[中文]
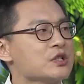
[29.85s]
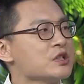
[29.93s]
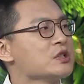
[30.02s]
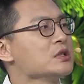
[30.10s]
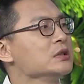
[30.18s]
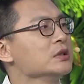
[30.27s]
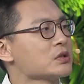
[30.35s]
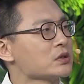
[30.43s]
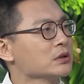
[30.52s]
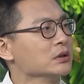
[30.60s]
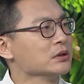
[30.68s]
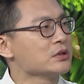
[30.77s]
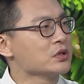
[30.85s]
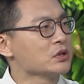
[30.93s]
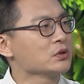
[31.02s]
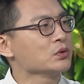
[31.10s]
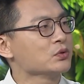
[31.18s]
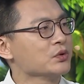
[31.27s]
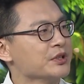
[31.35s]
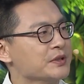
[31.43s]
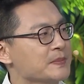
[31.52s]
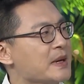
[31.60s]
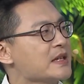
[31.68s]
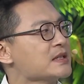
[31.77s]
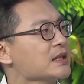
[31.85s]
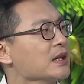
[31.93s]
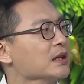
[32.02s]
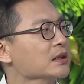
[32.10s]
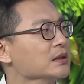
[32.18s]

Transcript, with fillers: 七的时候，其实动作已经慢下来了。